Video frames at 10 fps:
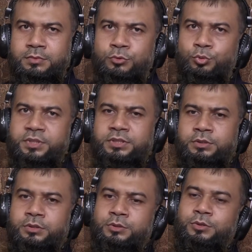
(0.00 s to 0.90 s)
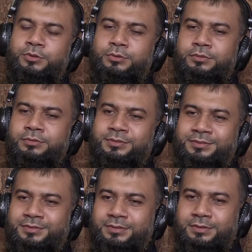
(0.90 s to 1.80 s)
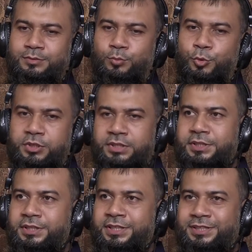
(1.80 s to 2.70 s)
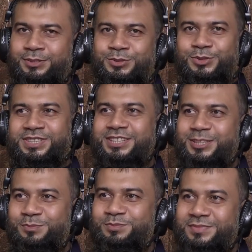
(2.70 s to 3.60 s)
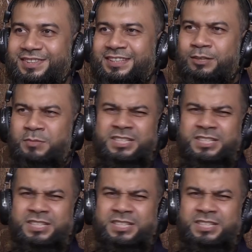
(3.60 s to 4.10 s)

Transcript: কুরবানি দিত তখন বোট নিয়ে চলে যেতাম আচ্ছা, আচ্ছা।